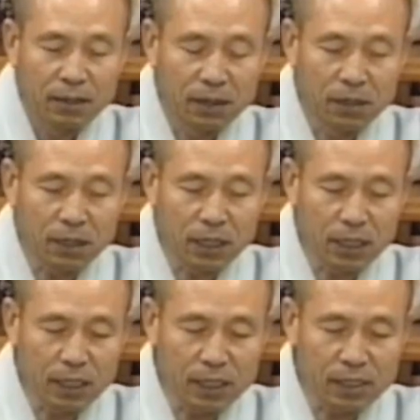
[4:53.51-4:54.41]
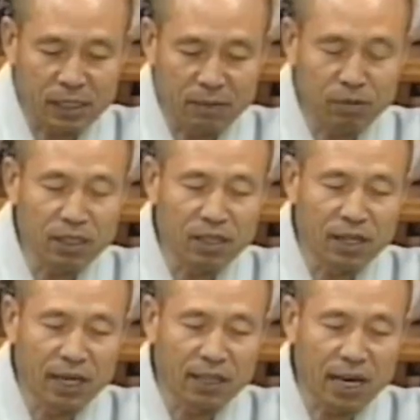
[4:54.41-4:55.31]
여기
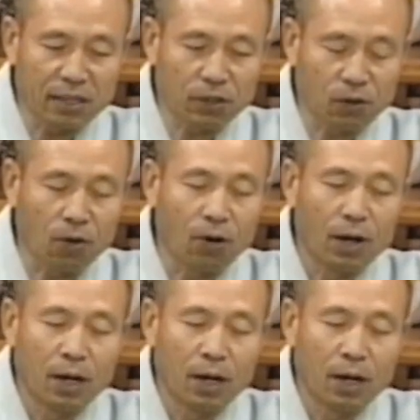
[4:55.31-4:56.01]
신진여에 대해서도